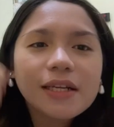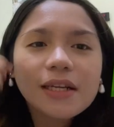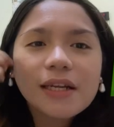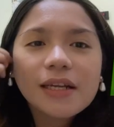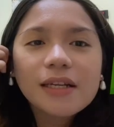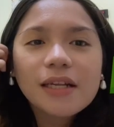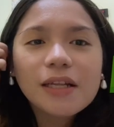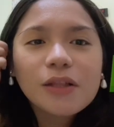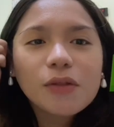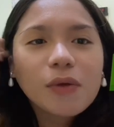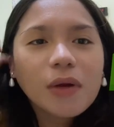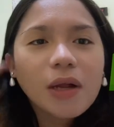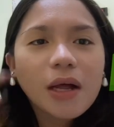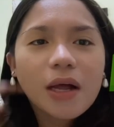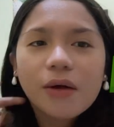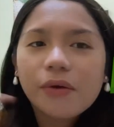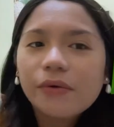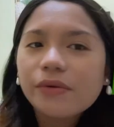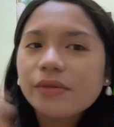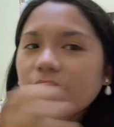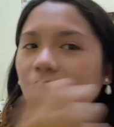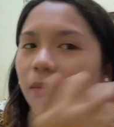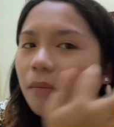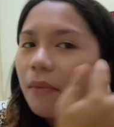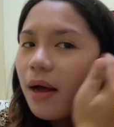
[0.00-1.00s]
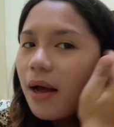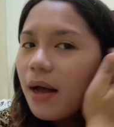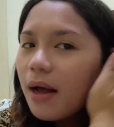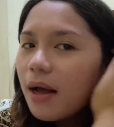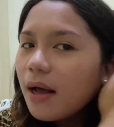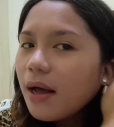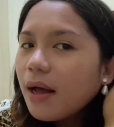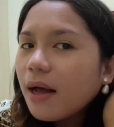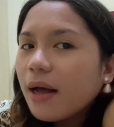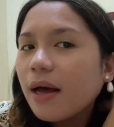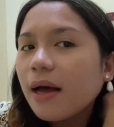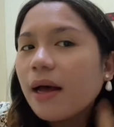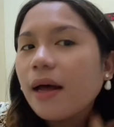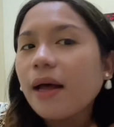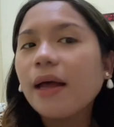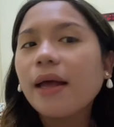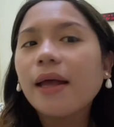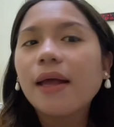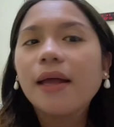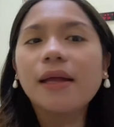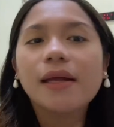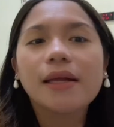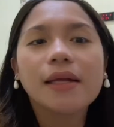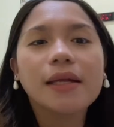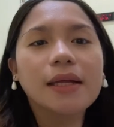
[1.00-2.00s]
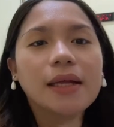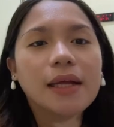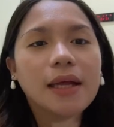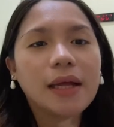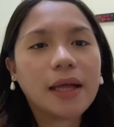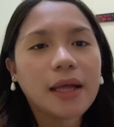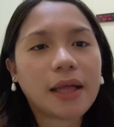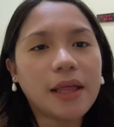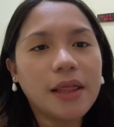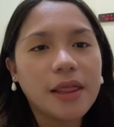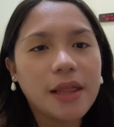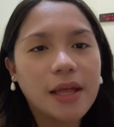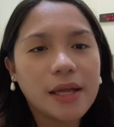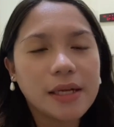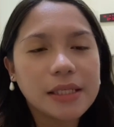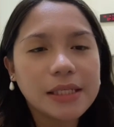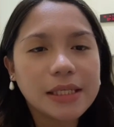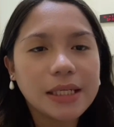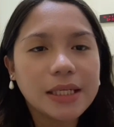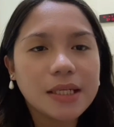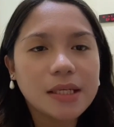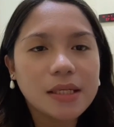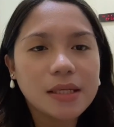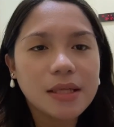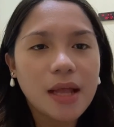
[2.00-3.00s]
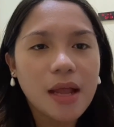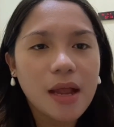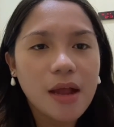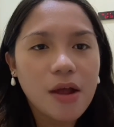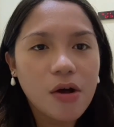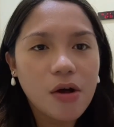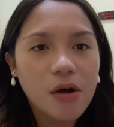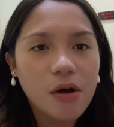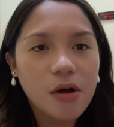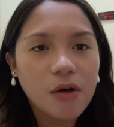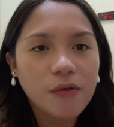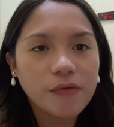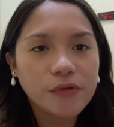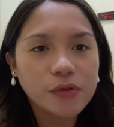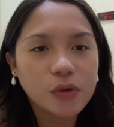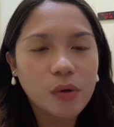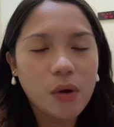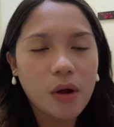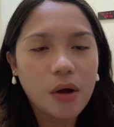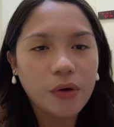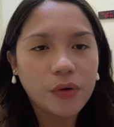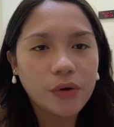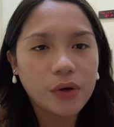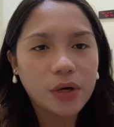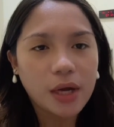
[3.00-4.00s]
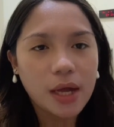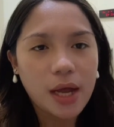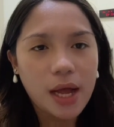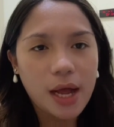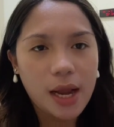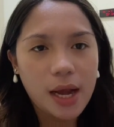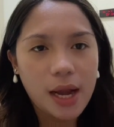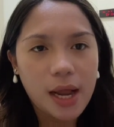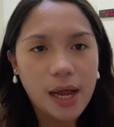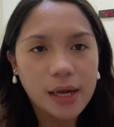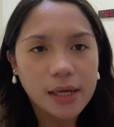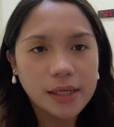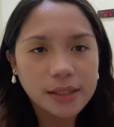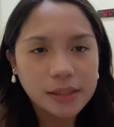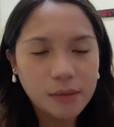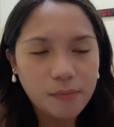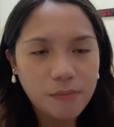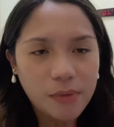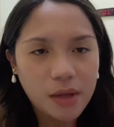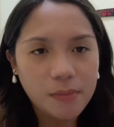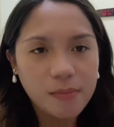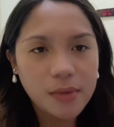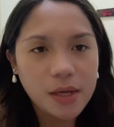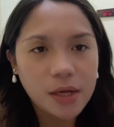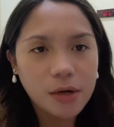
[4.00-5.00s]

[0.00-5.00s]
nandito lang ako sa bahay. And then, since day off, so ako yung nag-aalaga sa baby